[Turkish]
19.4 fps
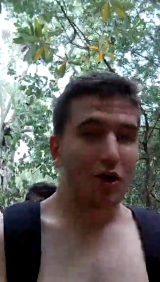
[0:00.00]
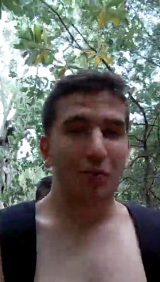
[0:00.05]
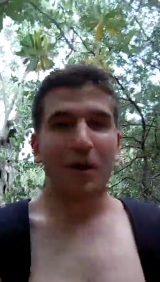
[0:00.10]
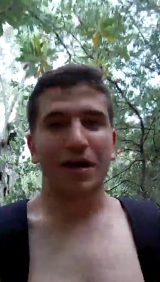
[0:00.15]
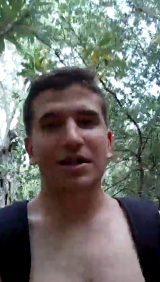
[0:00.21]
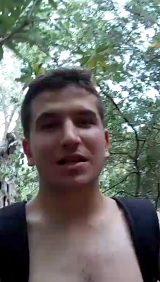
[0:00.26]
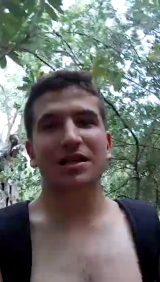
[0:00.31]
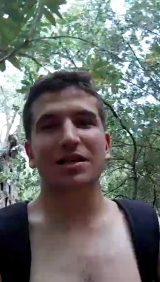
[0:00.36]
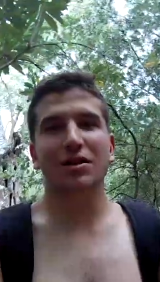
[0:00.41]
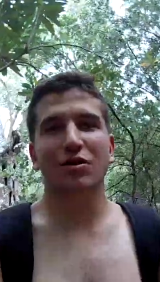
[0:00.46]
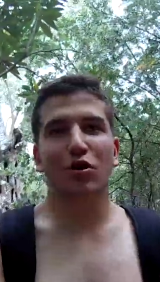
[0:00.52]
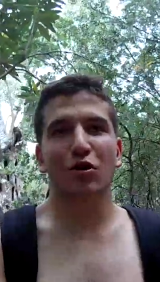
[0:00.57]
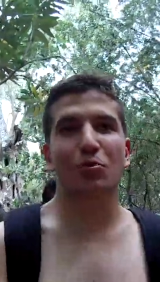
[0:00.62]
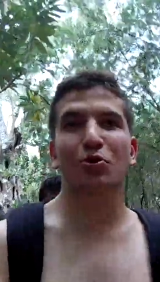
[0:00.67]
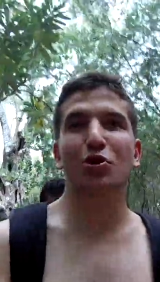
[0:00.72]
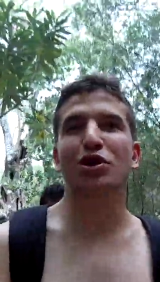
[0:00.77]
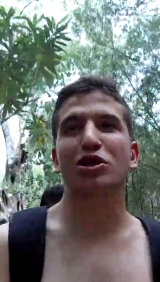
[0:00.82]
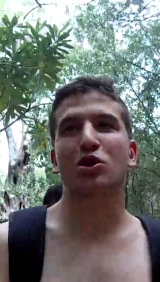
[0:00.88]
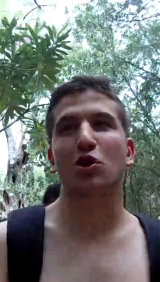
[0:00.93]
Baktık dedik
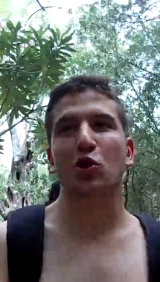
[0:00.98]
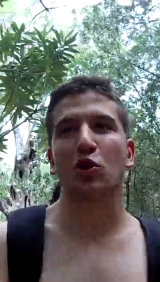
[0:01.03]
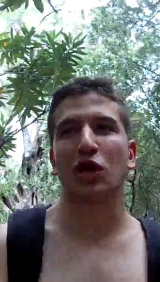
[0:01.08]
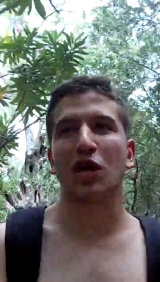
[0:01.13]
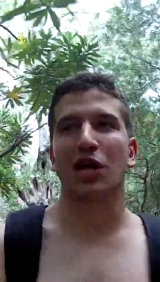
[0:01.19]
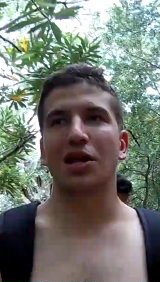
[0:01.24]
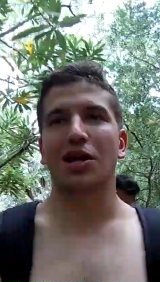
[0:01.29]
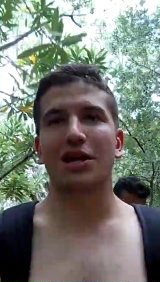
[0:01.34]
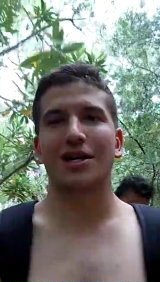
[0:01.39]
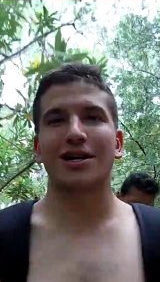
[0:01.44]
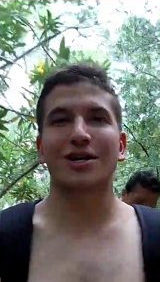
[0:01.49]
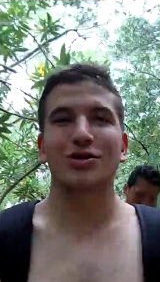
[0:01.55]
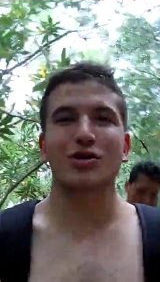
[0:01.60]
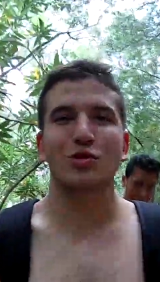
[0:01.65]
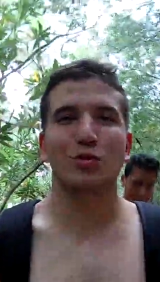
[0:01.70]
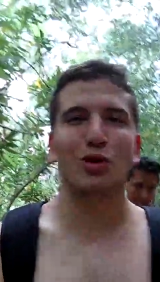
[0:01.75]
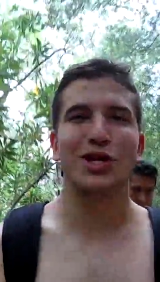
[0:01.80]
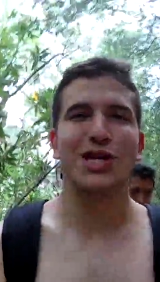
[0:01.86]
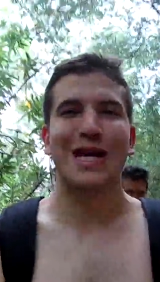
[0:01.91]
oğlum burası çok kirli lan. Akan
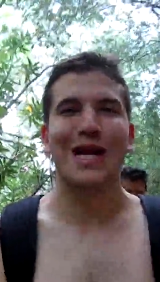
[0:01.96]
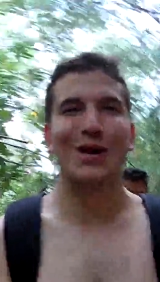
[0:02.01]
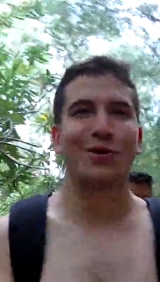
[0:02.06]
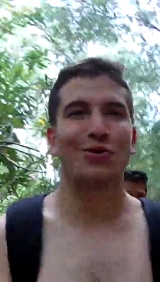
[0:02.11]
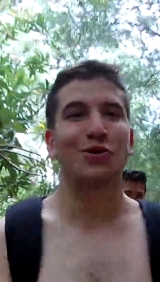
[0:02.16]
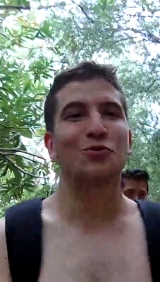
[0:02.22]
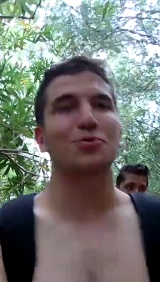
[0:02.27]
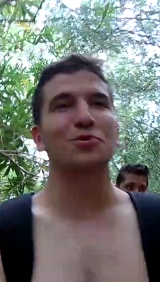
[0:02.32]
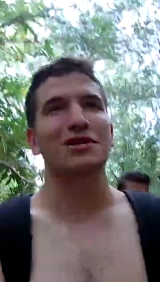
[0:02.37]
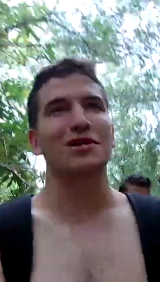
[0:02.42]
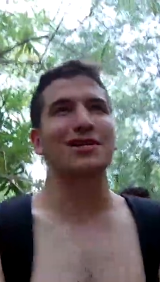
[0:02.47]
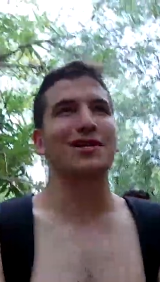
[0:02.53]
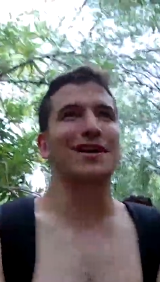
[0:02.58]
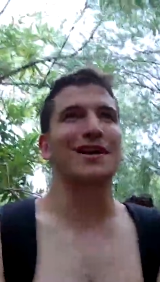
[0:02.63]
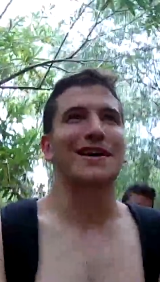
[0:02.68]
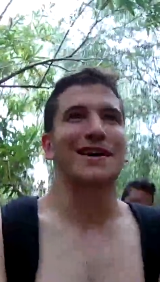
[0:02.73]
su böyle kirli olur mu dedik.